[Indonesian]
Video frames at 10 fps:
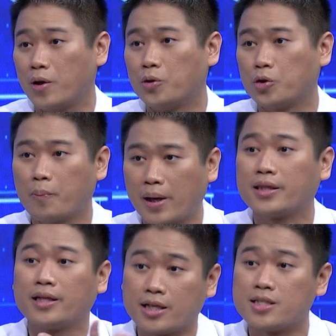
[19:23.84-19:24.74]
ya untuk
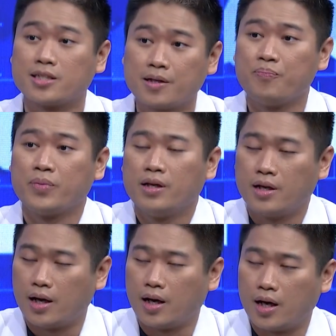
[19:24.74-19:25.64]
maintenance
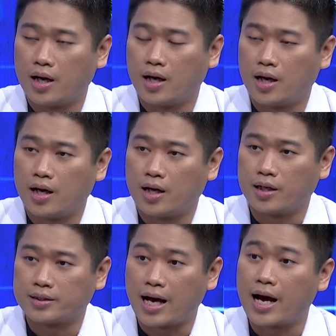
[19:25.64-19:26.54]

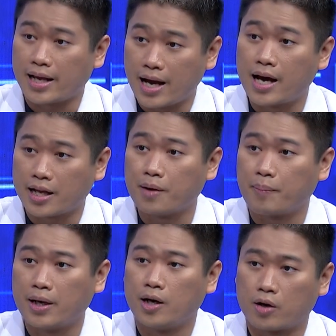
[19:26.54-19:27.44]
uh, sehari-hari
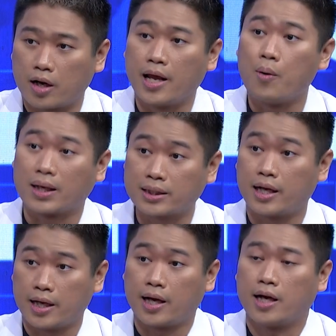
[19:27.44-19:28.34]
pada orang
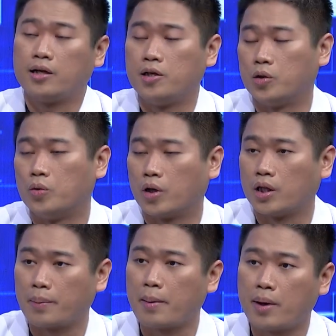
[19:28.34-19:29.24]
dewasa ya gitu
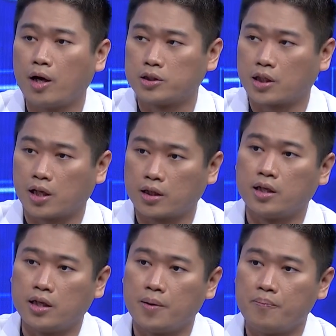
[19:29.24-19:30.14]
kan. Tapi memang kalau saat kita
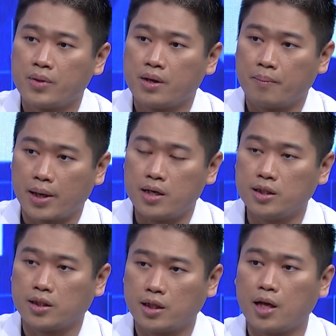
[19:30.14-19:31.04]
di
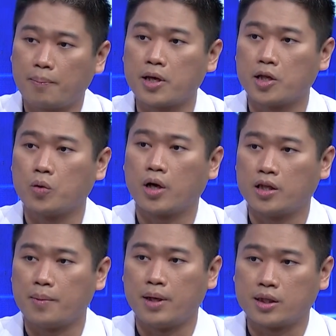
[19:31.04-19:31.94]
medis kita ada
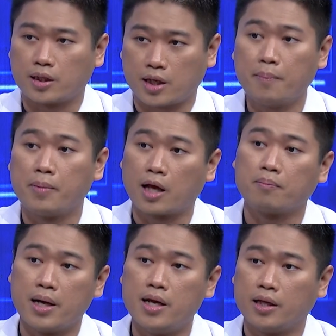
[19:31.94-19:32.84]
penghitungannya berdasarkan
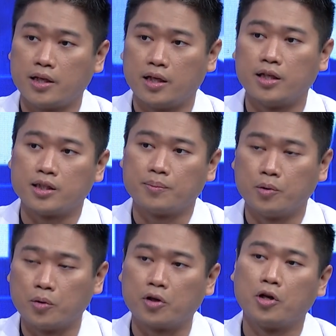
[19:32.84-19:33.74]
berat badannya nih 10
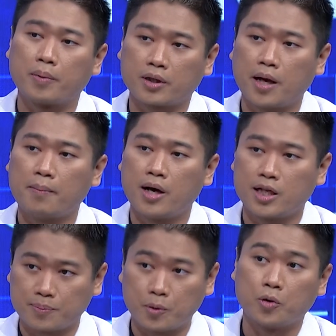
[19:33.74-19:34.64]
hmm. kilo pertama,
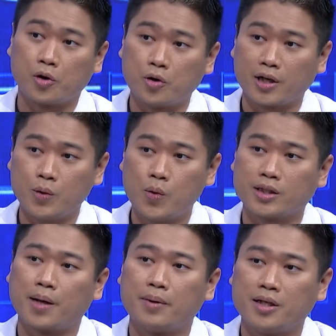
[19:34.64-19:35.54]
10 kilo kedua
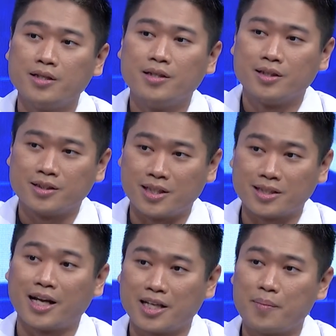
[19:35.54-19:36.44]
sama
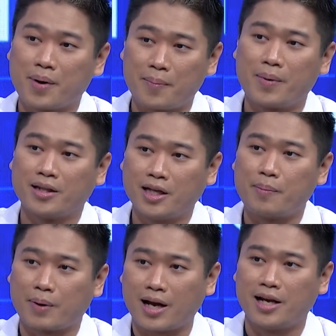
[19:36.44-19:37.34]
sisanya berapa nanti
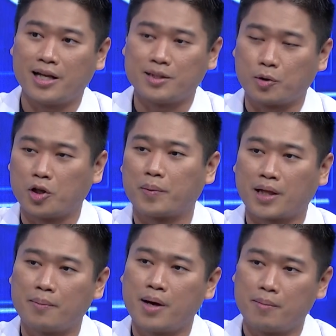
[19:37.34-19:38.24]
ada perkalian 10 kilo
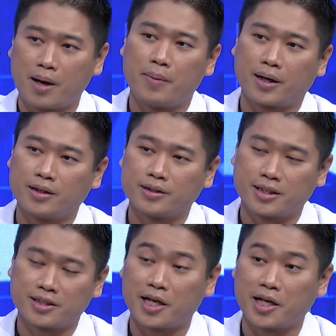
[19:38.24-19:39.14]
pertama berapa
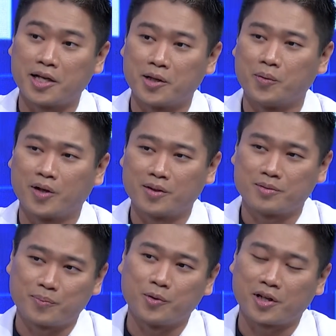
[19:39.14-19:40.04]
cc gitu kan
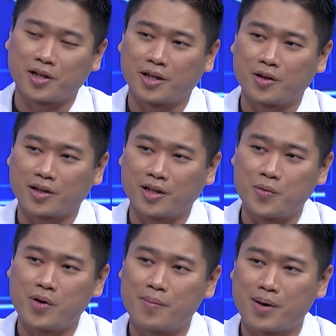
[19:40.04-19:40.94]
10 hmm. kilo
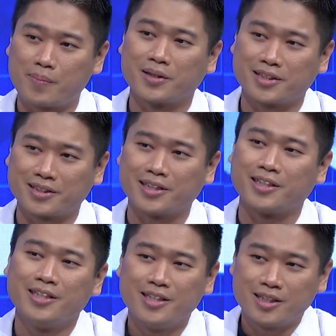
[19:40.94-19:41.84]
kedua berapa
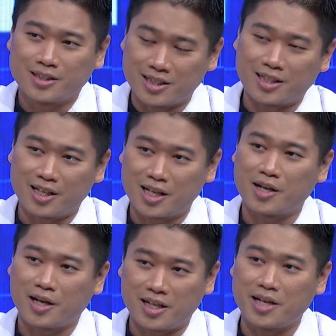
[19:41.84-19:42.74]
cc hmm.
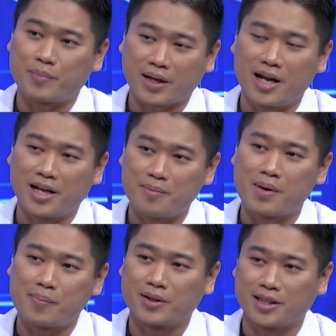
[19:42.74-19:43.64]
sisanya kali perkaliannya
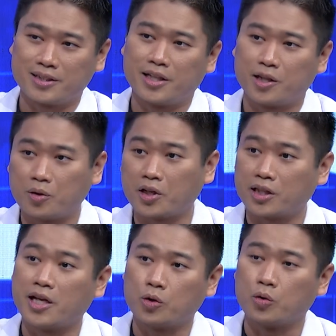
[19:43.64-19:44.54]
berapa cc nah itu nanti
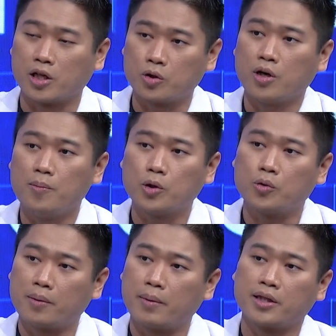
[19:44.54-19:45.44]
kita hitung itu
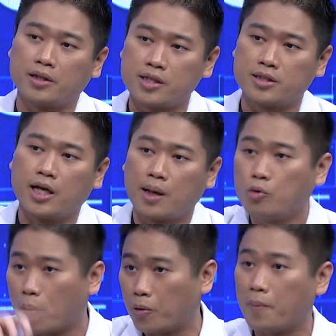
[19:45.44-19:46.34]
kebutuhan maintenance
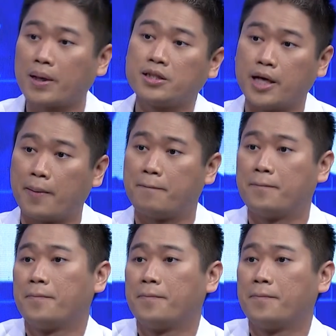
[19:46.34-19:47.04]
dalam 24 jam